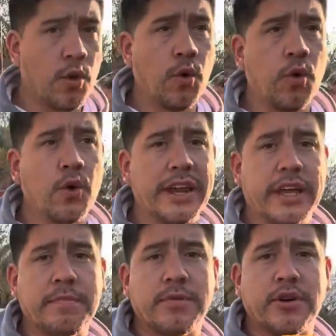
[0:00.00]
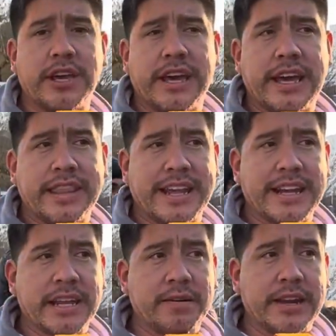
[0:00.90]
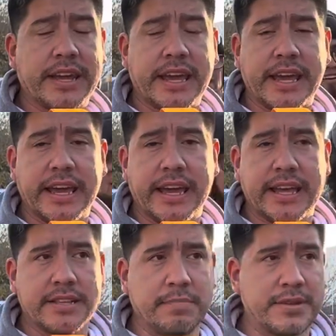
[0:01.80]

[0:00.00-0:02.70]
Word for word: Un equipo de, River que se